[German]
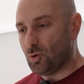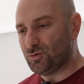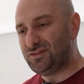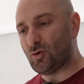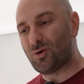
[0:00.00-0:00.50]

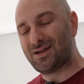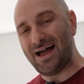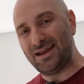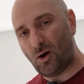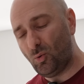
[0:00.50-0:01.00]
und sieht auch
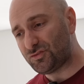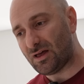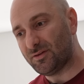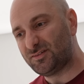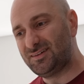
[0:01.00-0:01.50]
geil aus,
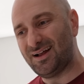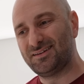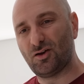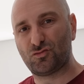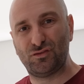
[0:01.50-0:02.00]
aber es sieht halt
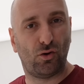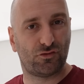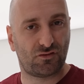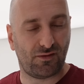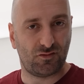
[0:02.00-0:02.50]
nicht aus wie
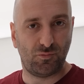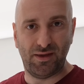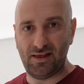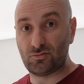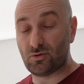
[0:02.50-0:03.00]
1020
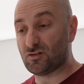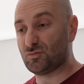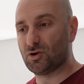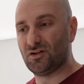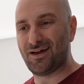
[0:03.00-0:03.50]
PS oder
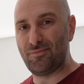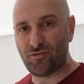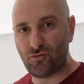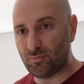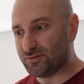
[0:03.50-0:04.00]
das Model 3
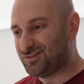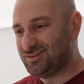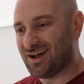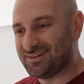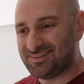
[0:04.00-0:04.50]
Performance,
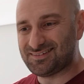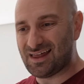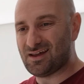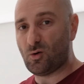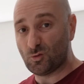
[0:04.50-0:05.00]
sieht halt nicht
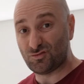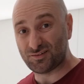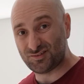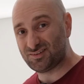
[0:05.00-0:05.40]
danach aus, was